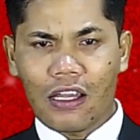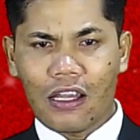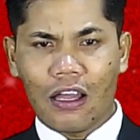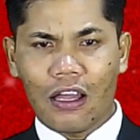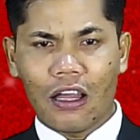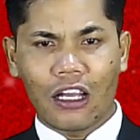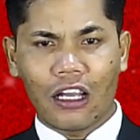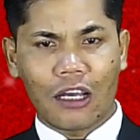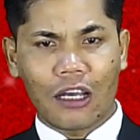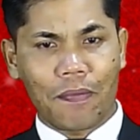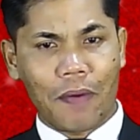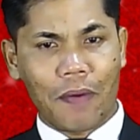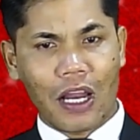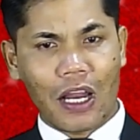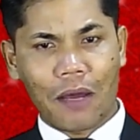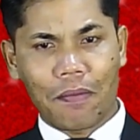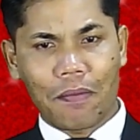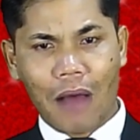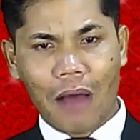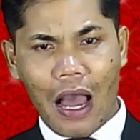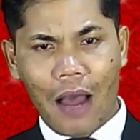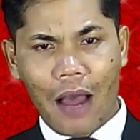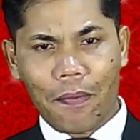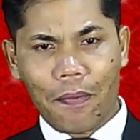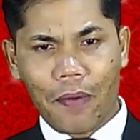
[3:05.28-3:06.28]
kepada
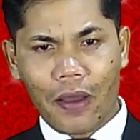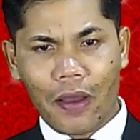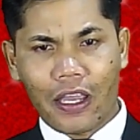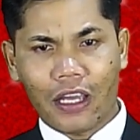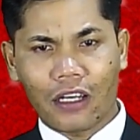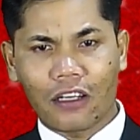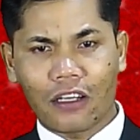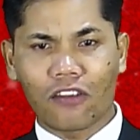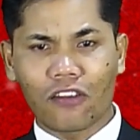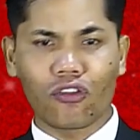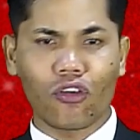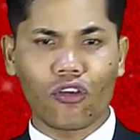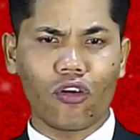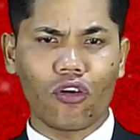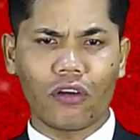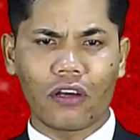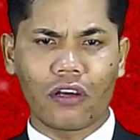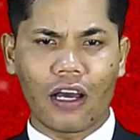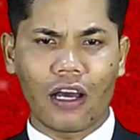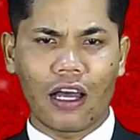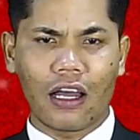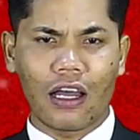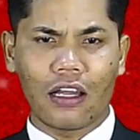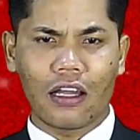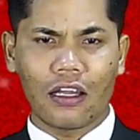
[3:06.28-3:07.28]
Bapa yang di
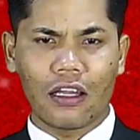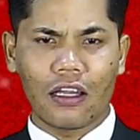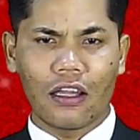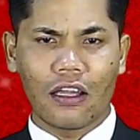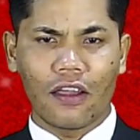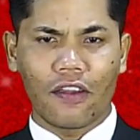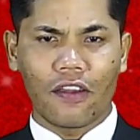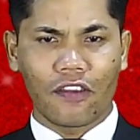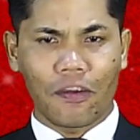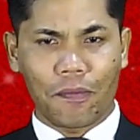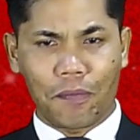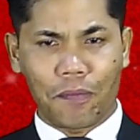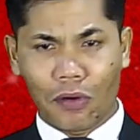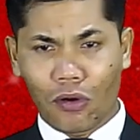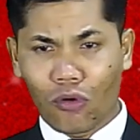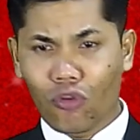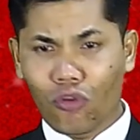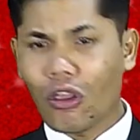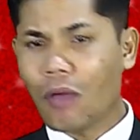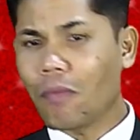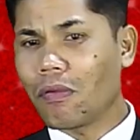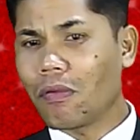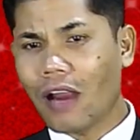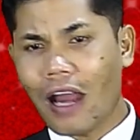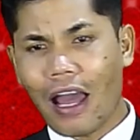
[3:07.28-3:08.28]
sorga sepenuhnya
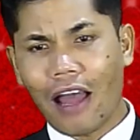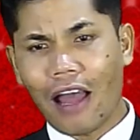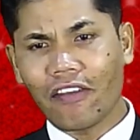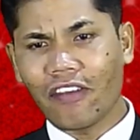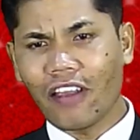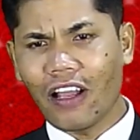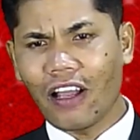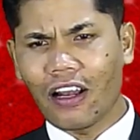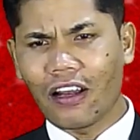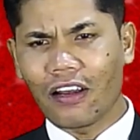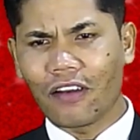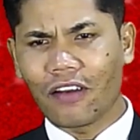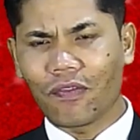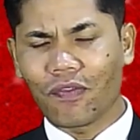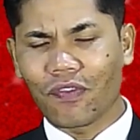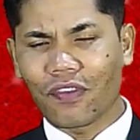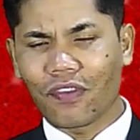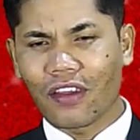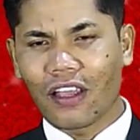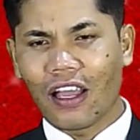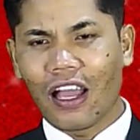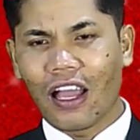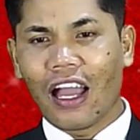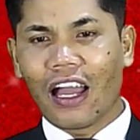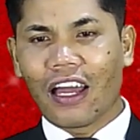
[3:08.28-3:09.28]
berhasil
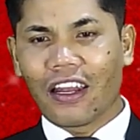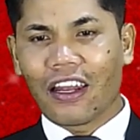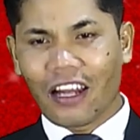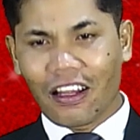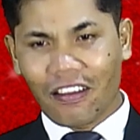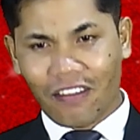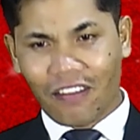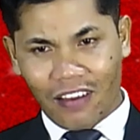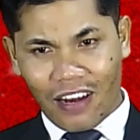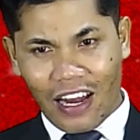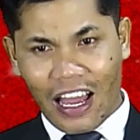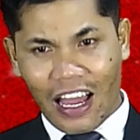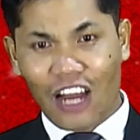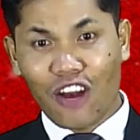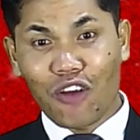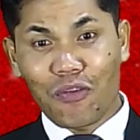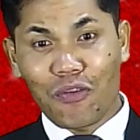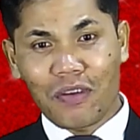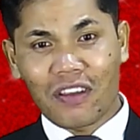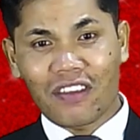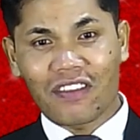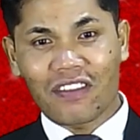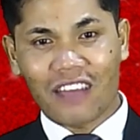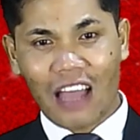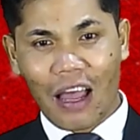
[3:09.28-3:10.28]
dan selalu
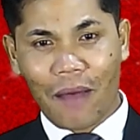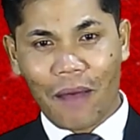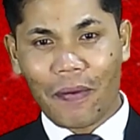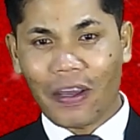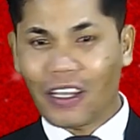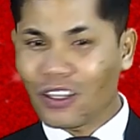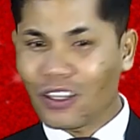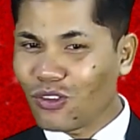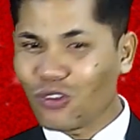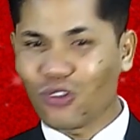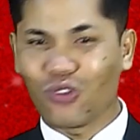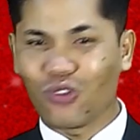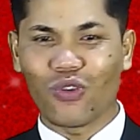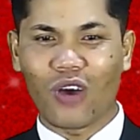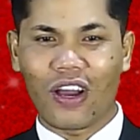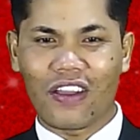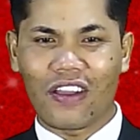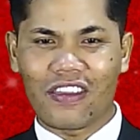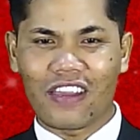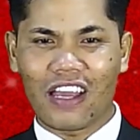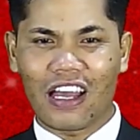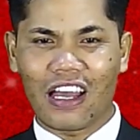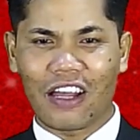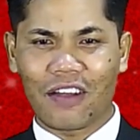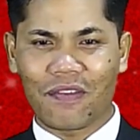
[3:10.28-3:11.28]
mencapai
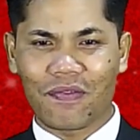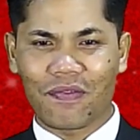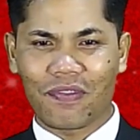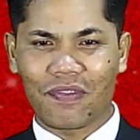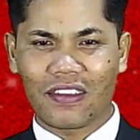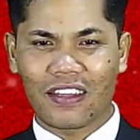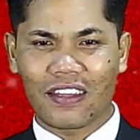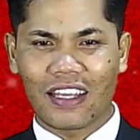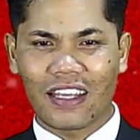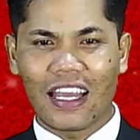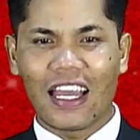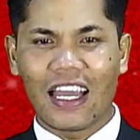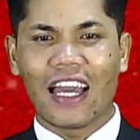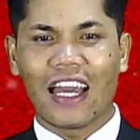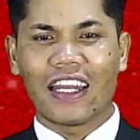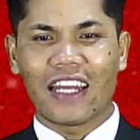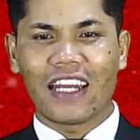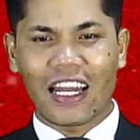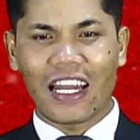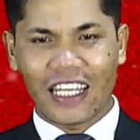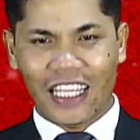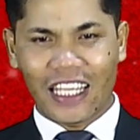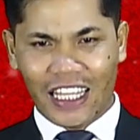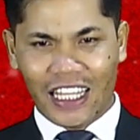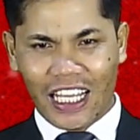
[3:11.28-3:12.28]
tujuannya.
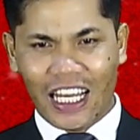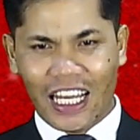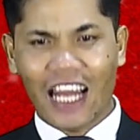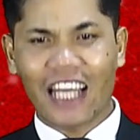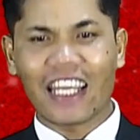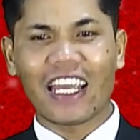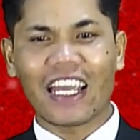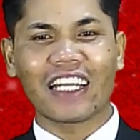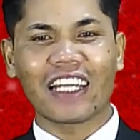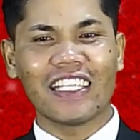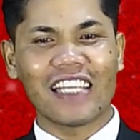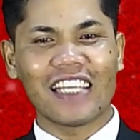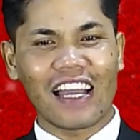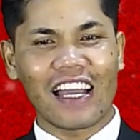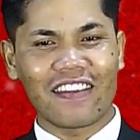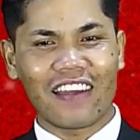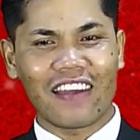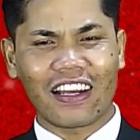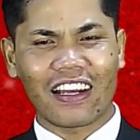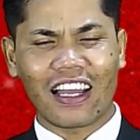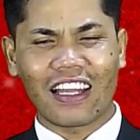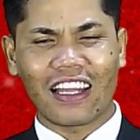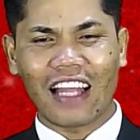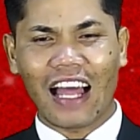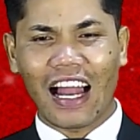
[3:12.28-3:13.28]
Dan inilah yang
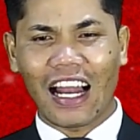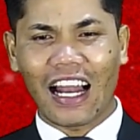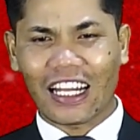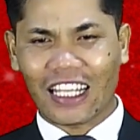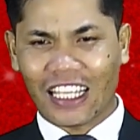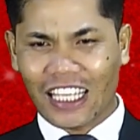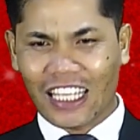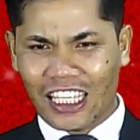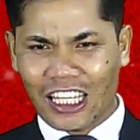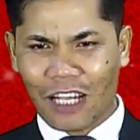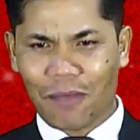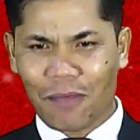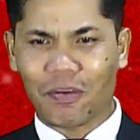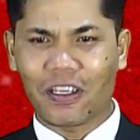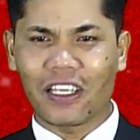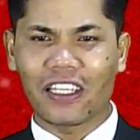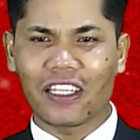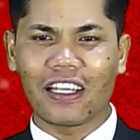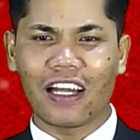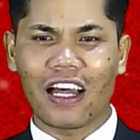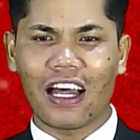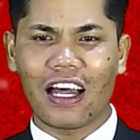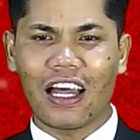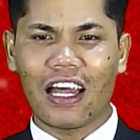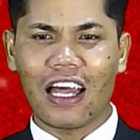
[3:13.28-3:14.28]
diajarkan Alkitab
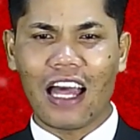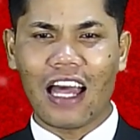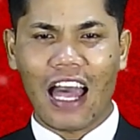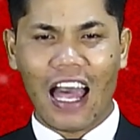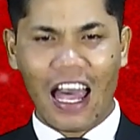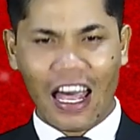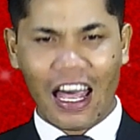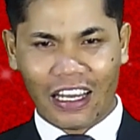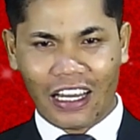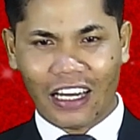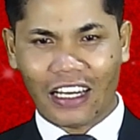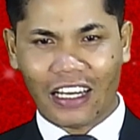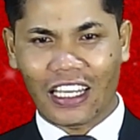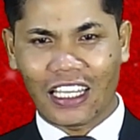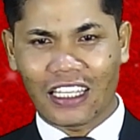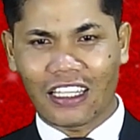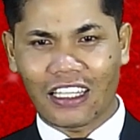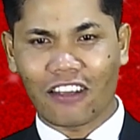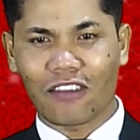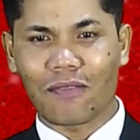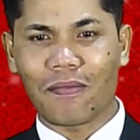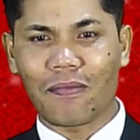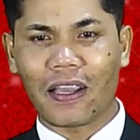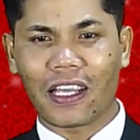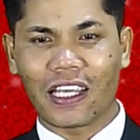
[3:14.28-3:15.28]
kita agar kita
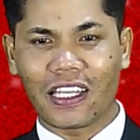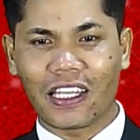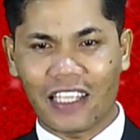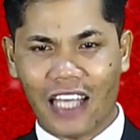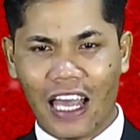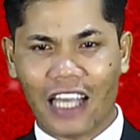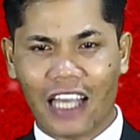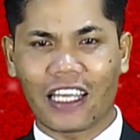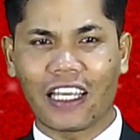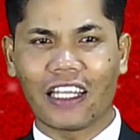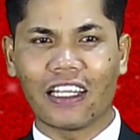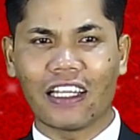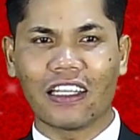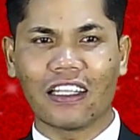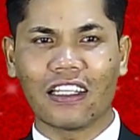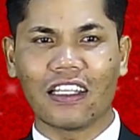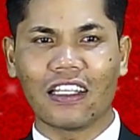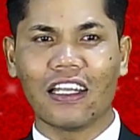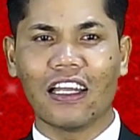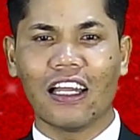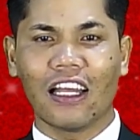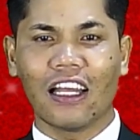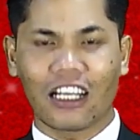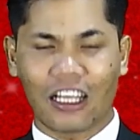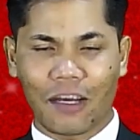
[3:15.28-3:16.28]
semakin yakin
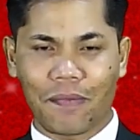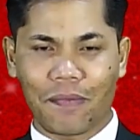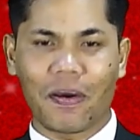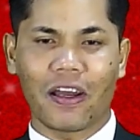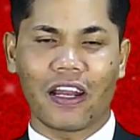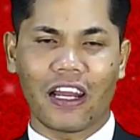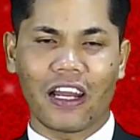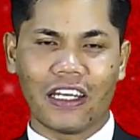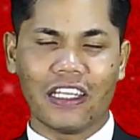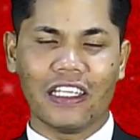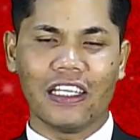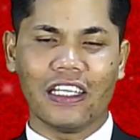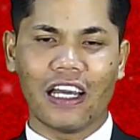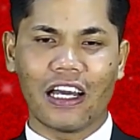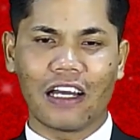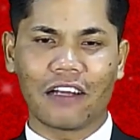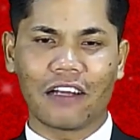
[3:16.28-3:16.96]
kepada Dia.